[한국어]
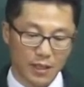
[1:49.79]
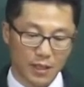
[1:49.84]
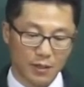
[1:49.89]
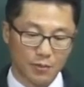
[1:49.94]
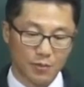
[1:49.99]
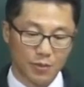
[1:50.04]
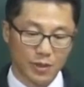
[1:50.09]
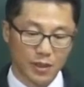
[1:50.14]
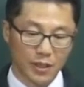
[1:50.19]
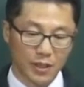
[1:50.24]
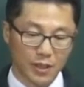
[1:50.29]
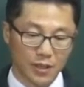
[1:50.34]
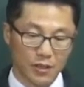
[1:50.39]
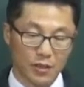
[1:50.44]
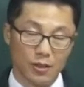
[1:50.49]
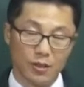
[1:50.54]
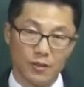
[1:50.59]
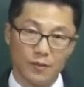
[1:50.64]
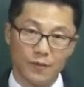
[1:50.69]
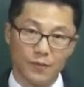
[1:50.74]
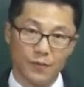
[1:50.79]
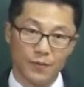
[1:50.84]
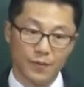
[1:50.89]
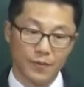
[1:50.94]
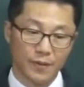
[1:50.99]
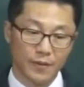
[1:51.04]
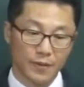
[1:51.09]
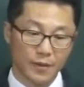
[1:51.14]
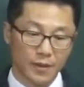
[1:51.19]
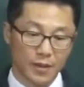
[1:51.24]
라는 문장이죠.
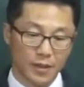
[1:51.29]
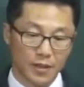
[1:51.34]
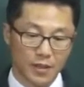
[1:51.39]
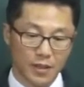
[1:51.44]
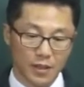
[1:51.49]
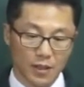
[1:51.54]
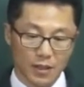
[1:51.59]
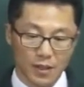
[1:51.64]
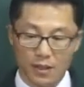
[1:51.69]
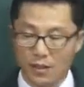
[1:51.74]
됐지?